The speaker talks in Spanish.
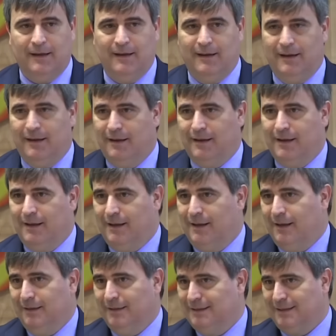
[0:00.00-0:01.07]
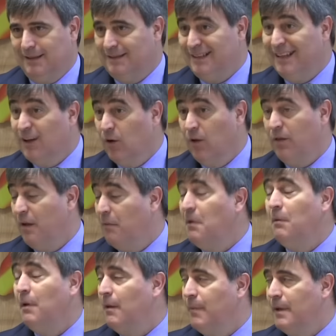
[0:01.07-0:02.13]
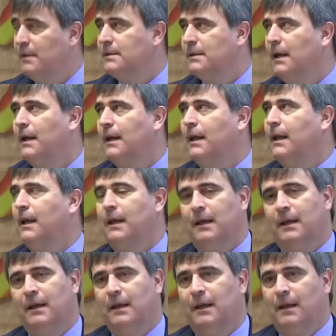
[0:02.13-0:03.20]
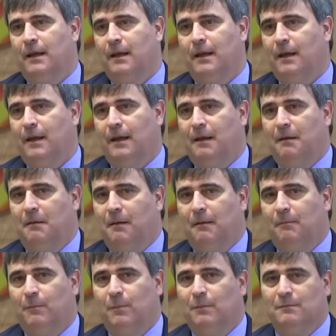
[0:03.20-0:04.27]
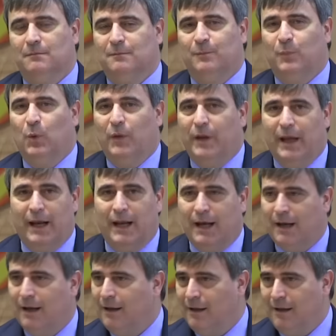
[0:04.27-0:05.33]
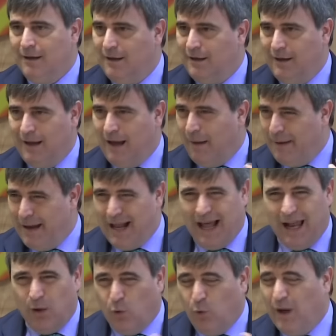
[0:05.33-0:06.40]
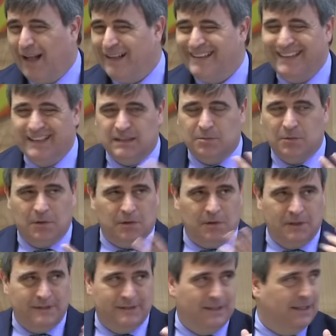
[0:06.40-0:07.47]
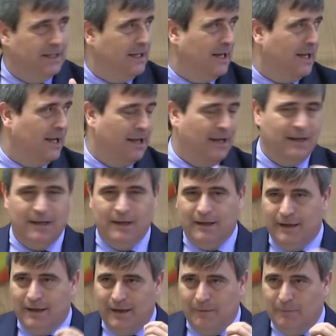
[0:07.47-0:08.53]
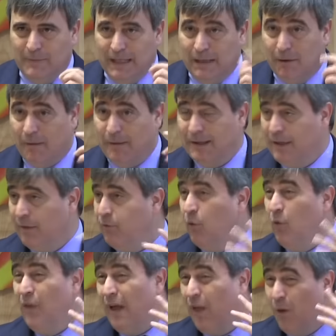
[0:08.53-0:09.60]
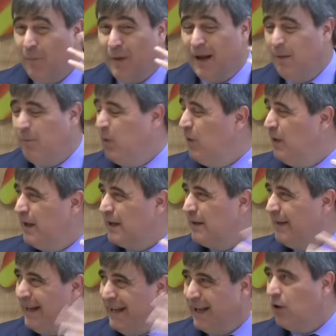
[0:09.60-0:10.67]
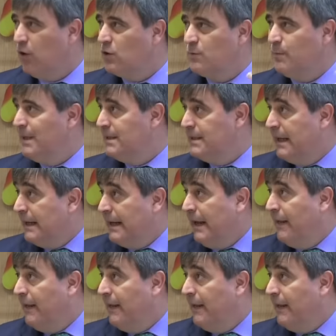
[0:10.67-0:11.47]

eh, que, es, inconcebible pensar que eh, pudiera haber eh, algún atisbo ni siquiera eh, mínimamente fundado para poder de lejos pensar